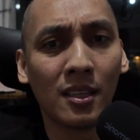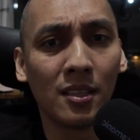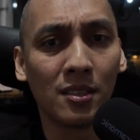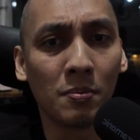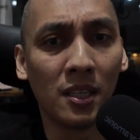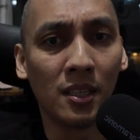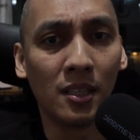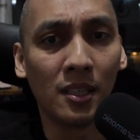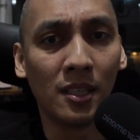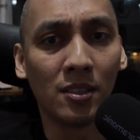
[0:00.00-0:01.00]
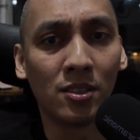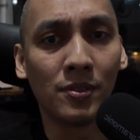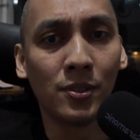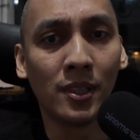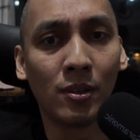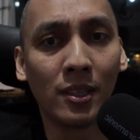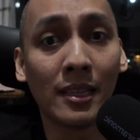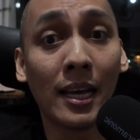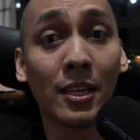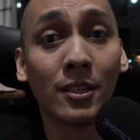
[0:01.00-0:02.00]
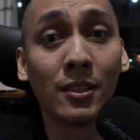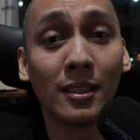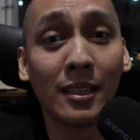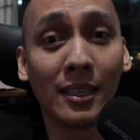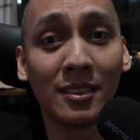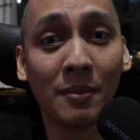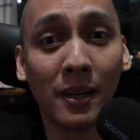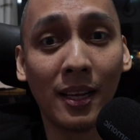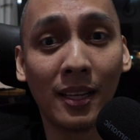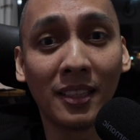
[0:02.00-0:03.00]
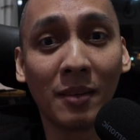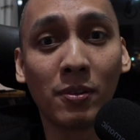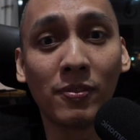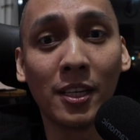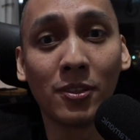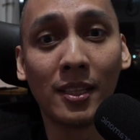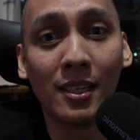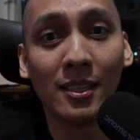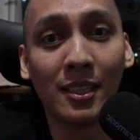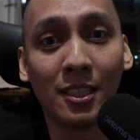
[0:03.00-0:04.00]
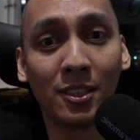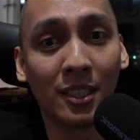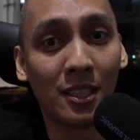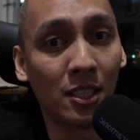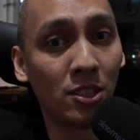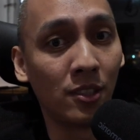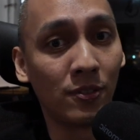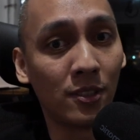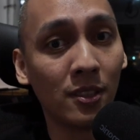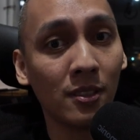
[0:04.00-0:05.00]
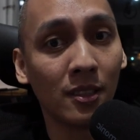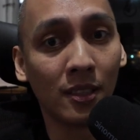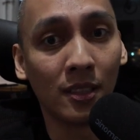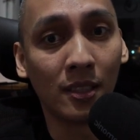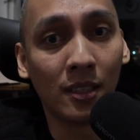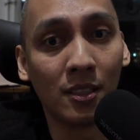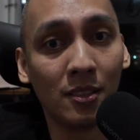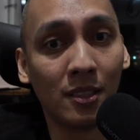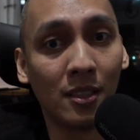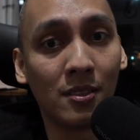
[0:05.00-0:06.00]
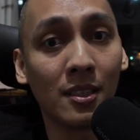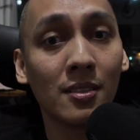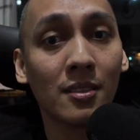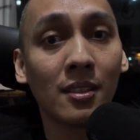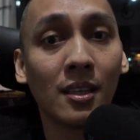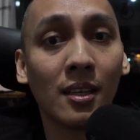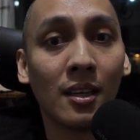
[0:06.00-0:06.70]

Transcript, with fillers: is may interviewin ulit tayo na isa pang tech professional, another career shifter uh, in this instance.